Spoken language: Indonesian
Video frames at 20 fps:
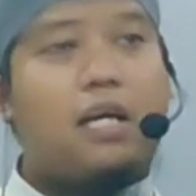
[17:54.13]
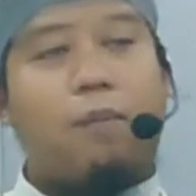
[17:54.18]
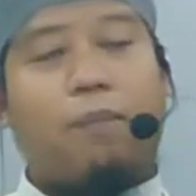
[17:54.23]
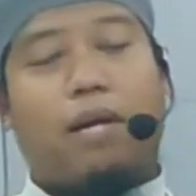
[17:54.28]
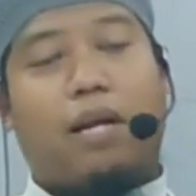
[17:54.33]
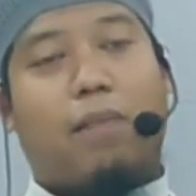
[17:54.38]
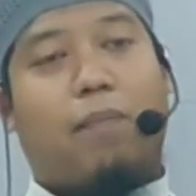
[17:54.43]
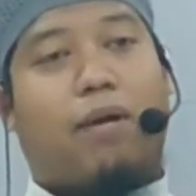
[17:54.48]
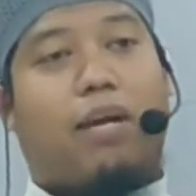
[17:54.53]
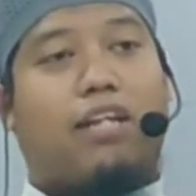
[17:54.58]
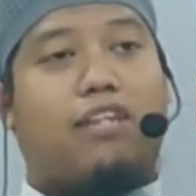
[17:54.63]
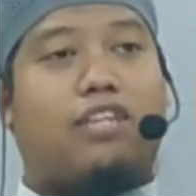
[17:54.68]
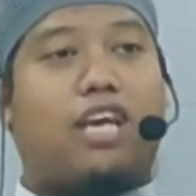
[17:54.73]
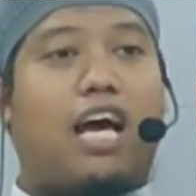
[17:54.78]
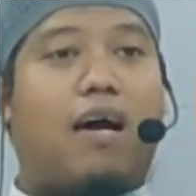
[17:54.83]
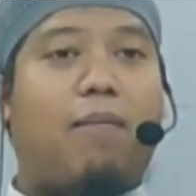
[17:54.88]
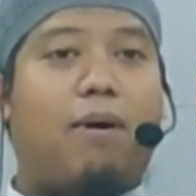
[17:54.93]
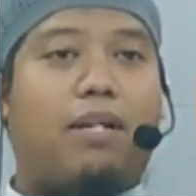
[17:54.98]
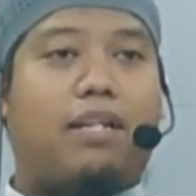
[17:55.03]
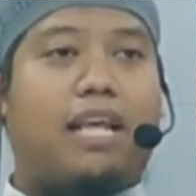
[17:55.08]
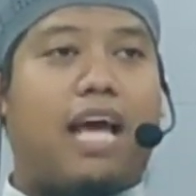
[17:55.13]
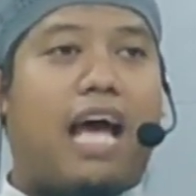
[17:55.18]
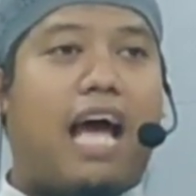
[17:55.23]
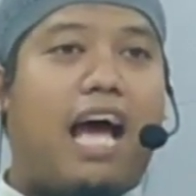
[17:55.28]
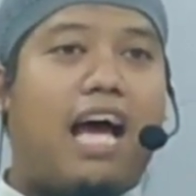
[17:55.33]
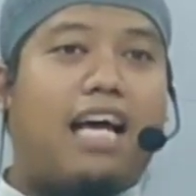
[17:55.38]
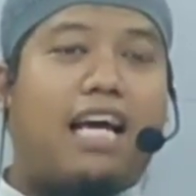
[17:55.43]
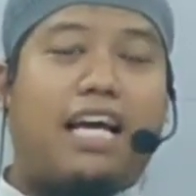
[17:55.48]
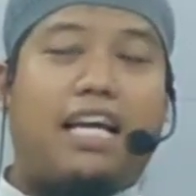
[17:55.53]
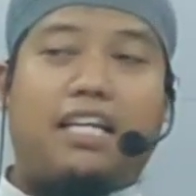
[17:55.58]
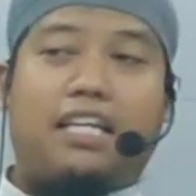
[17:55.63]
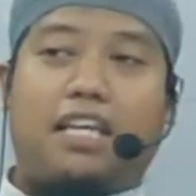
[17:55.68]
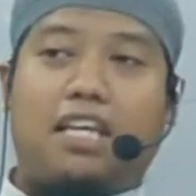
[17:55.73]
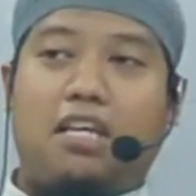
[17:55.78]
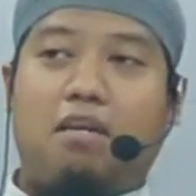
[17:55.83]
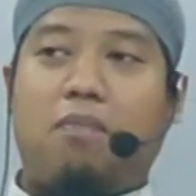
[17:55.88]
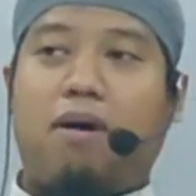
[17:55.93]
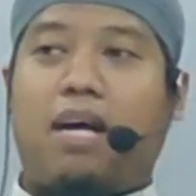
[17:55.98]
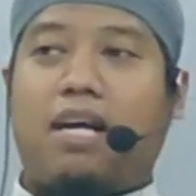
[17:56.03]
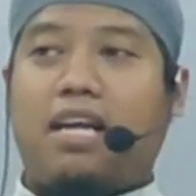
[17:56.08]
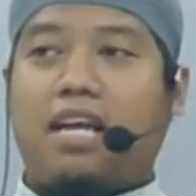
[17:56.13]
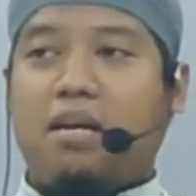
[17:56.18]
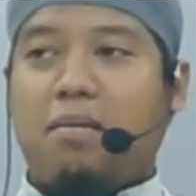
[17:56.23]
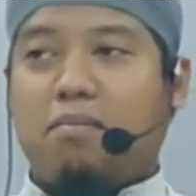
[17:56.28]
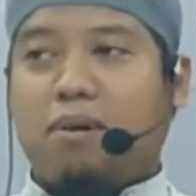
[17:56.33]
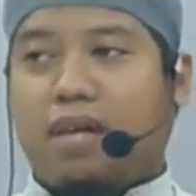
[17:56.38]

kepada para sahabat agar keimanan